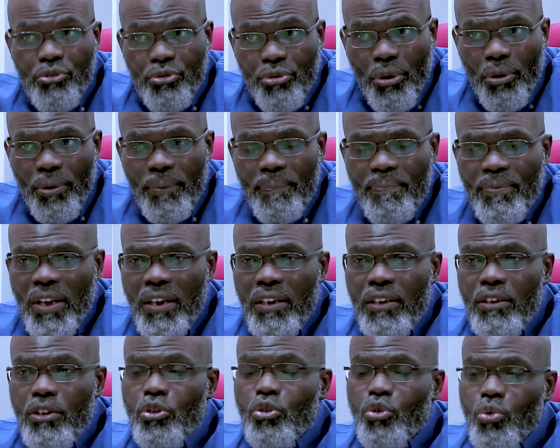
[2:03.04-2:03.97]
à Dieu,
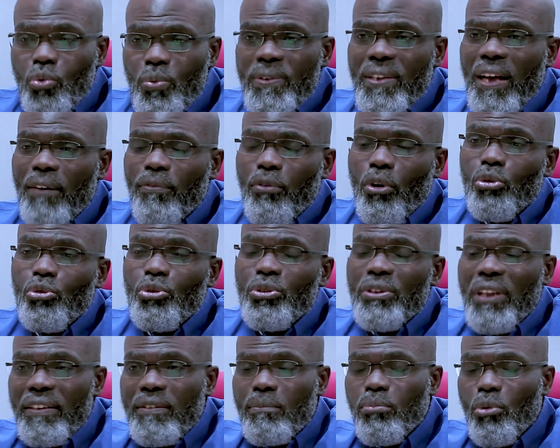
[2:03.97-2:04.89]
nous
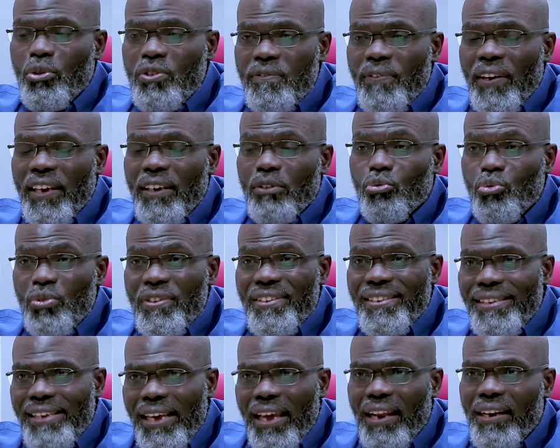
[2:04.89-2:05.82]
avons une atmosphère
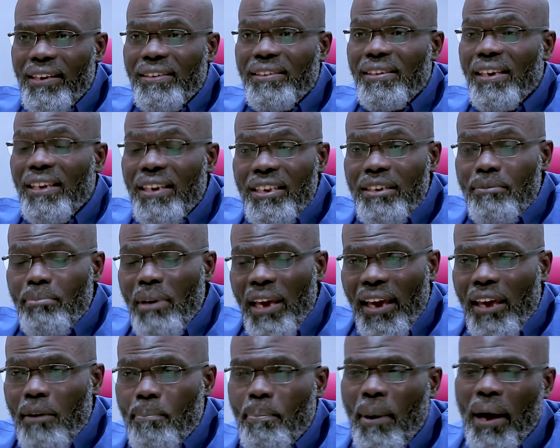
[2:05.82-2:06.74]
du ciel qui est
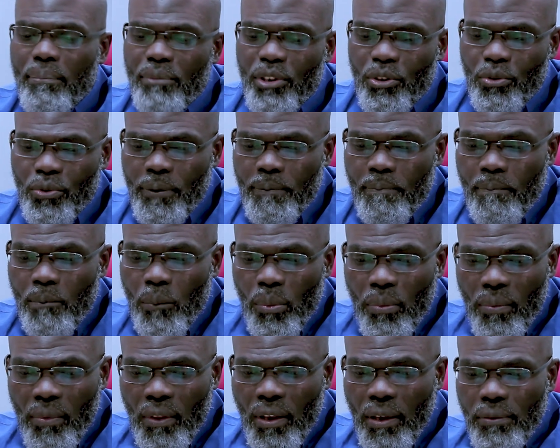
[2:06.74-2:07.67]
libérée parmi nous.
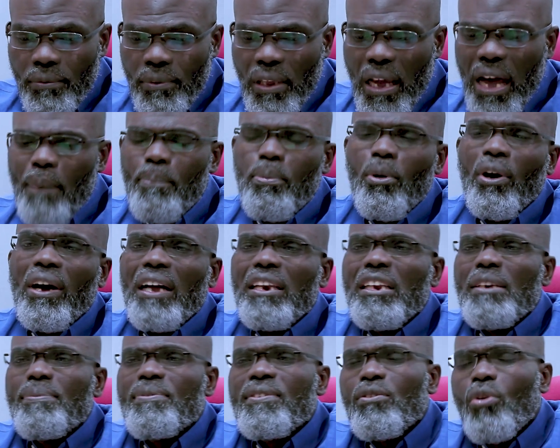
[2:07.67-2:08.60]

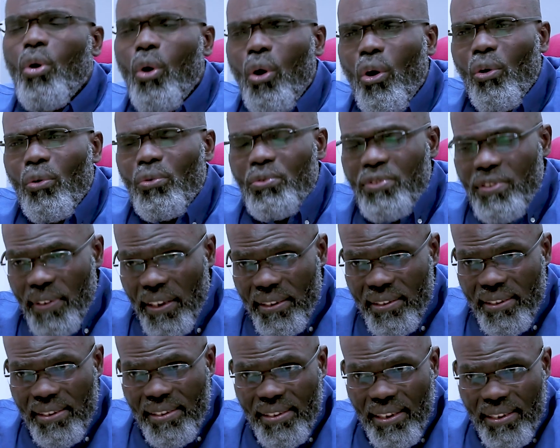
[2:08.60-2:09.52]
Apocalypse 11,
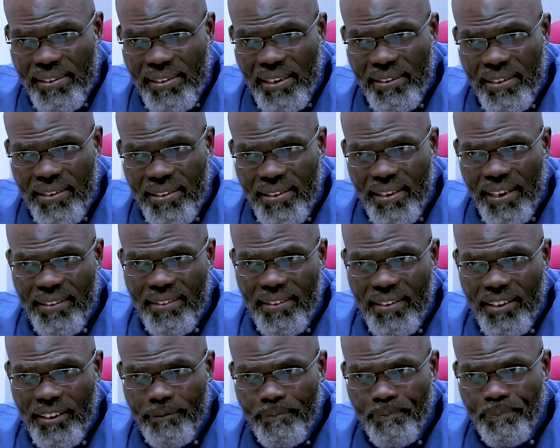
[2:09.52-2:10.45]
versets 16 à
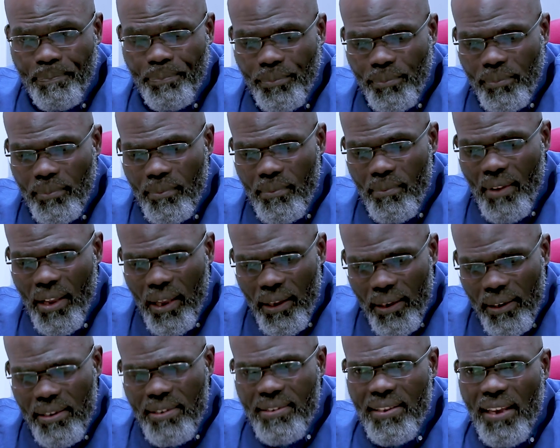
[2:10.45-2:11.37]
17.
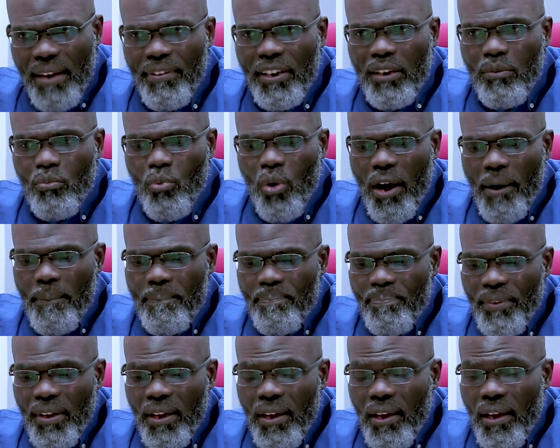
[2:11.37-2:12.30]
Lisez avec
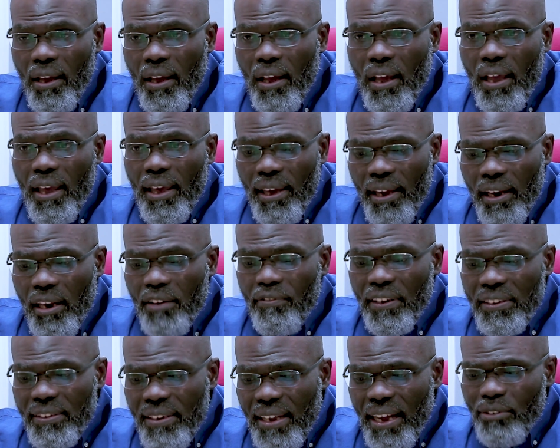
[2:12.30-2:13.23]
moi. Et
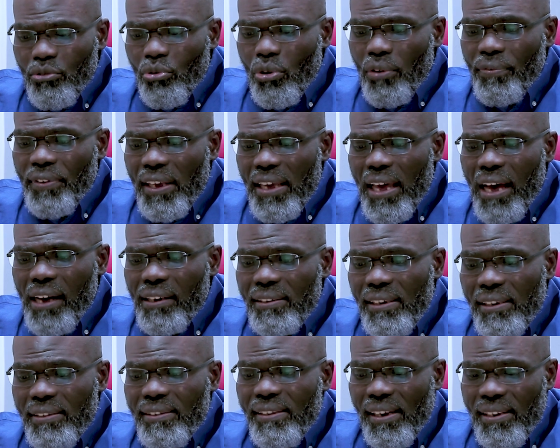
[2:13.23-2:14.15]
les 24
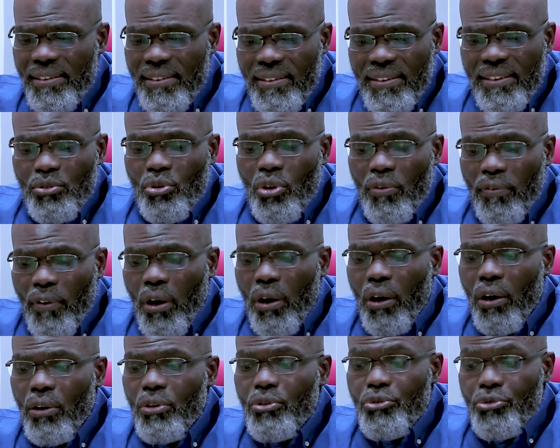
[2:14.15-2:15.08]
vieillards qui étaient assis
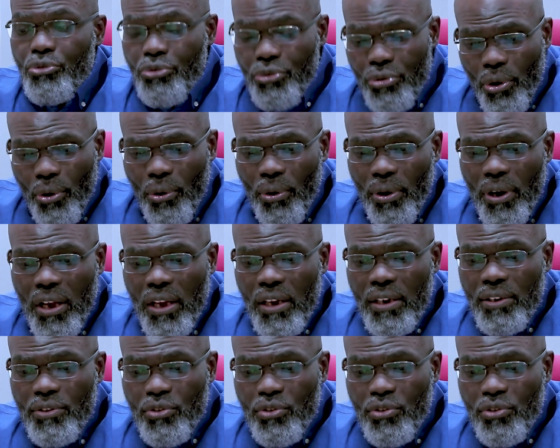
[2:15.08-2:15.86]
devant Dieu